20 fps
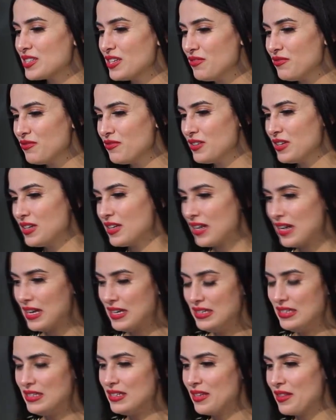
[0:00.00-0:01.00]
شايف
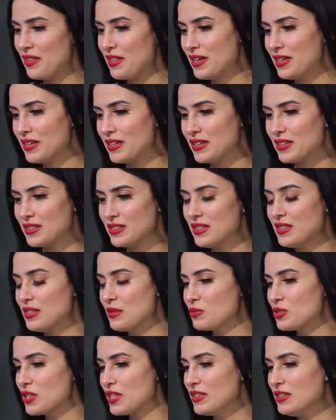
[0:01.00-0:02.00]
خليني نذكر الساده
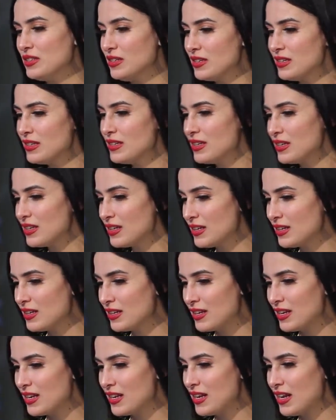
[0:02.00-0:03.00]
المشاهدين اللي
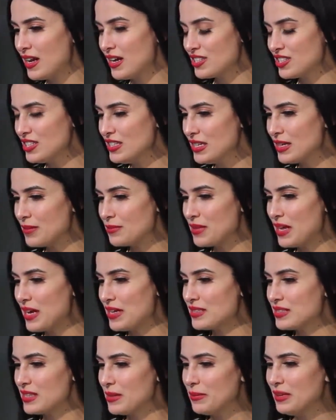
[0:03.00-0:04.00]
العجينه نتاع
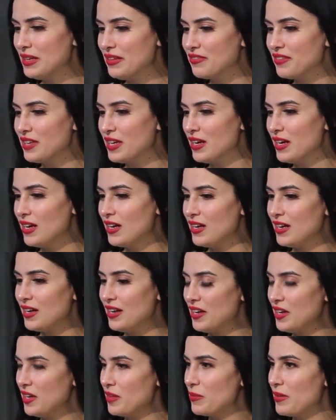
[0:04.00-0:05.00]
السبلي فيها
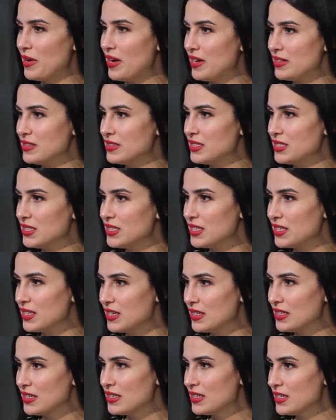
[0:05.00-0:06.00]
حكمه عندي انا